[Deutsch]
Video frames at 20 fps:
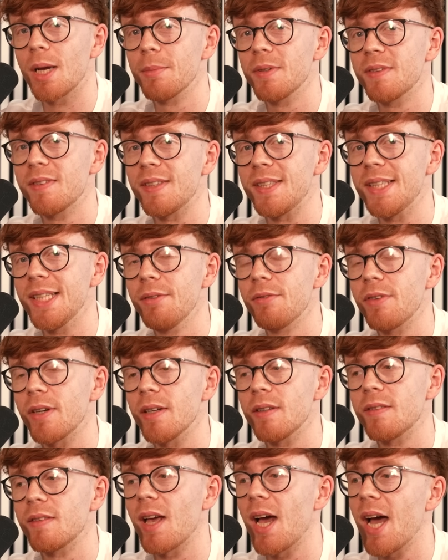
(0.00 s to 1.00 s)
haben jetzt
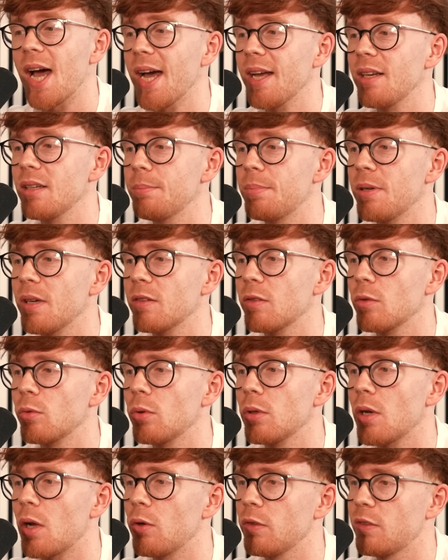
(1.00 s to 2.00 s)
jeweils eine
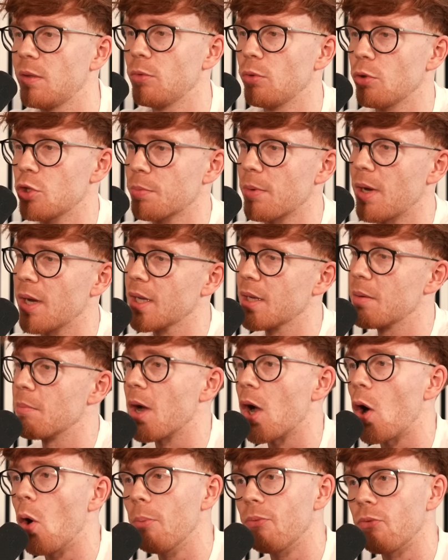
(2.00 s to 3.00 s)
Person aus dem deutschsprachigen
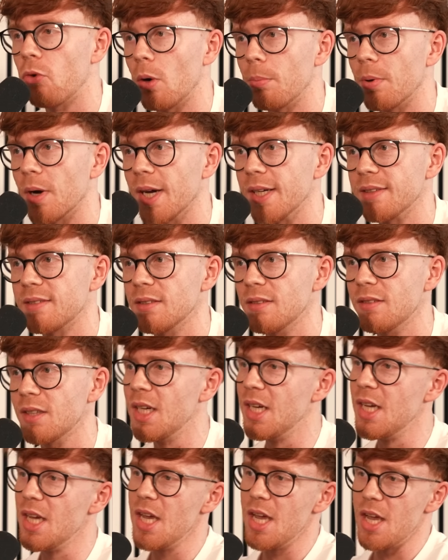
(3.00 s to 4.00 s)
Raum vorbereitet,
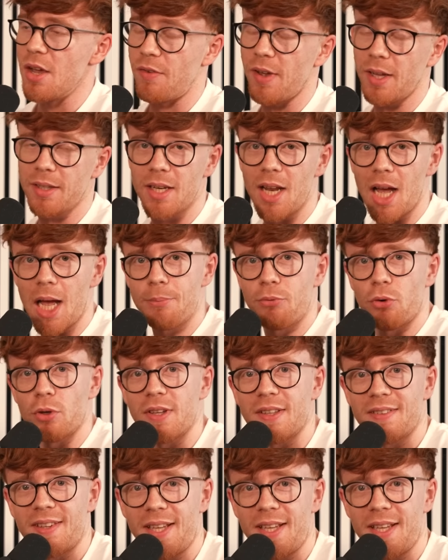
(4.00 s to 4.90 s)
werden innerhalb von